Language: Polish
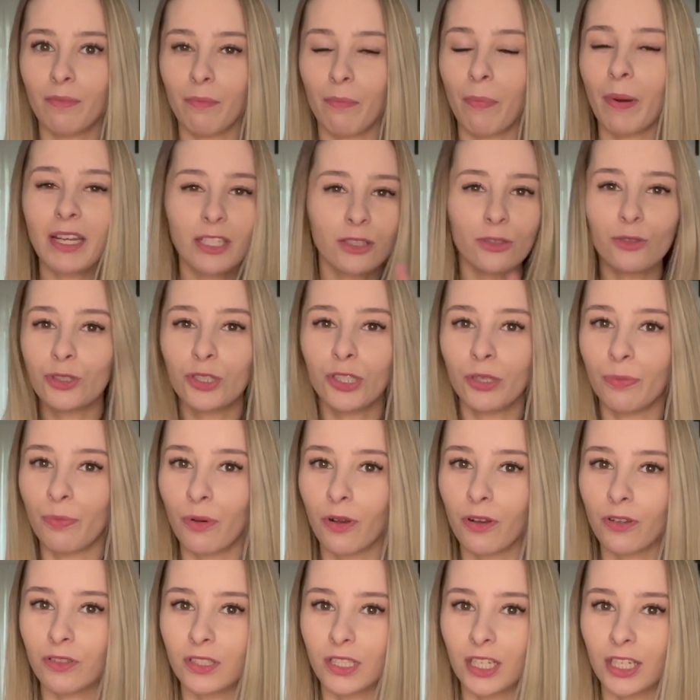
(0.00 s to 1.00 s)
bardzo
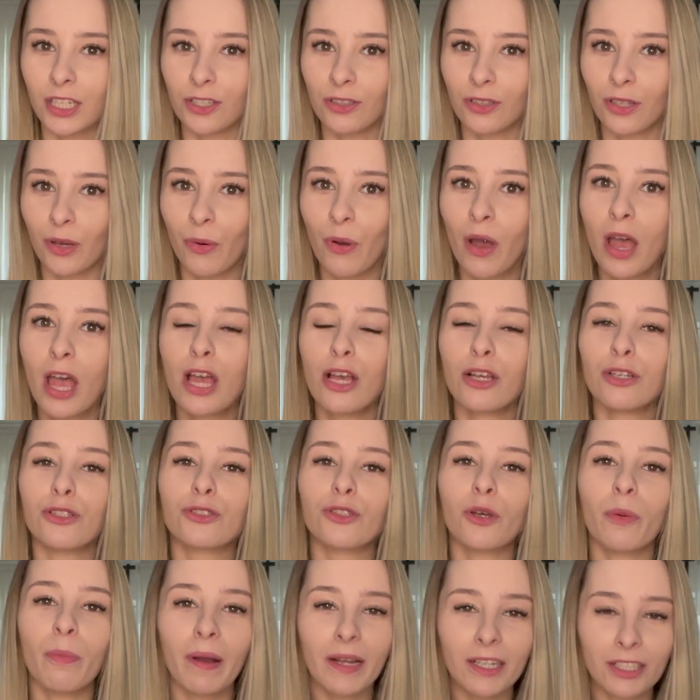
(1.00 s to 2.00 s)
szybko zresztą,
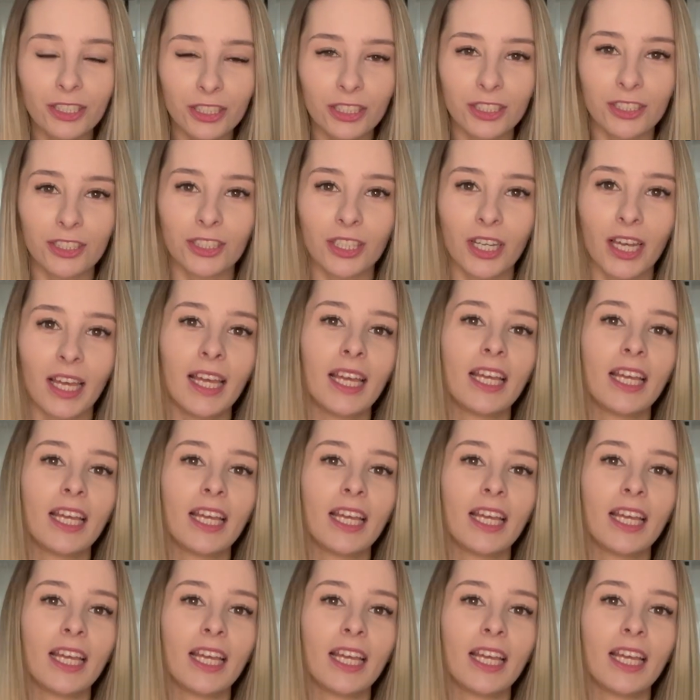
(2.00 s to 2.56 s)
zobaczycie,